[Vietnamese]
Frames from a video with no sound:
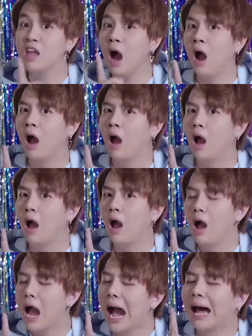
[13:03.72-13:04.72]
nhưng
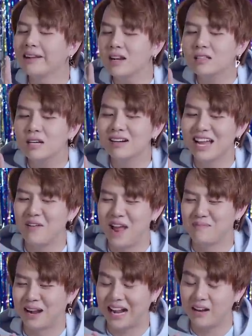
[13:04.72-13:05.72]
anh rất thương yêu
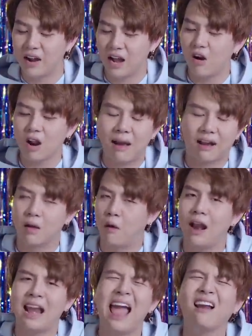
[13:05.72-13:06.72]
em bằng cách hồi nãy có cái bài rờ bỏ
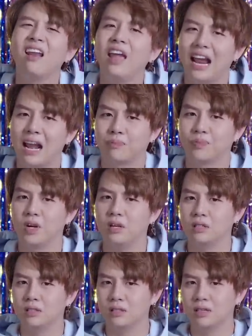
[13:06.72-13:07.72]
anh hát liền ngay lập
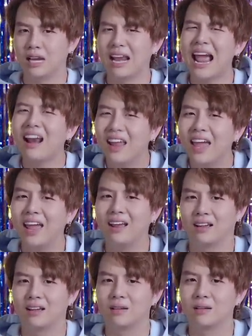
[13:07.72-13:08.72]
tức anh hát
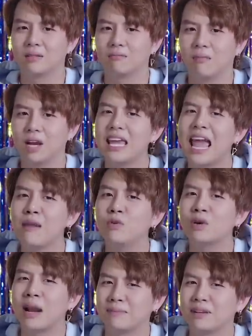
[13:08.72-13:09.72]
liền bởi vì em
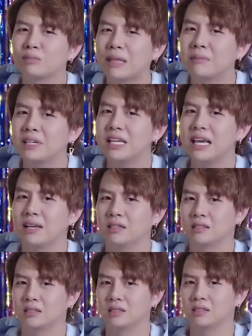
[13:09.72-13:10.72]
luôn nằm trong tâm trí
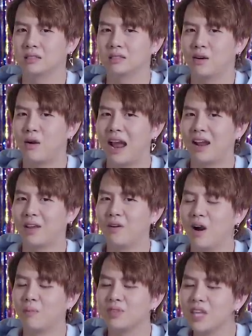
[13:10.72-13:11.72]
anh hòa hiểu
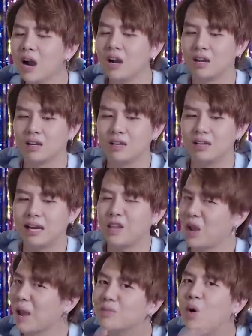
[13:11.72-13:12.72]
không nhưng cái
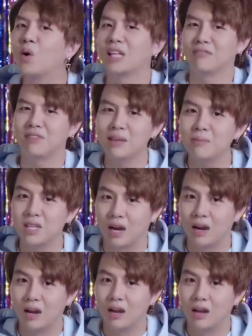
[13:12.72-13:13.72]
chuyện em thua thì em phải chấp
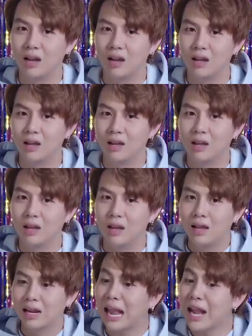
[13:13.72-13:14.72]
nhận
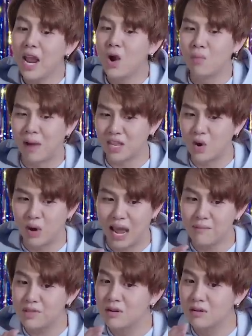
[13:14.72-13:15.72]
cái điều mặc dù là
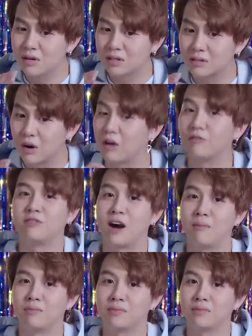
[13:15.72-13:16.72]
em chưa có còn
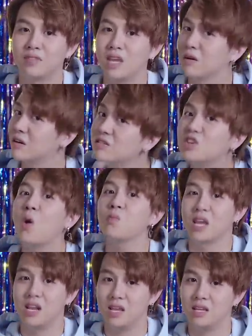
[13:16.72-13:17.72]
form nhưng cứ chốt
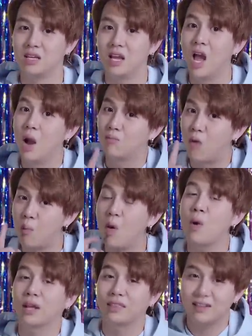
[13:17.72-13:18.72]
vậy đi một
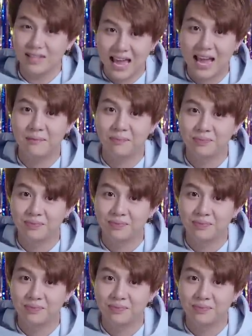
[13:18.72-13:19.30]
món quà tân gia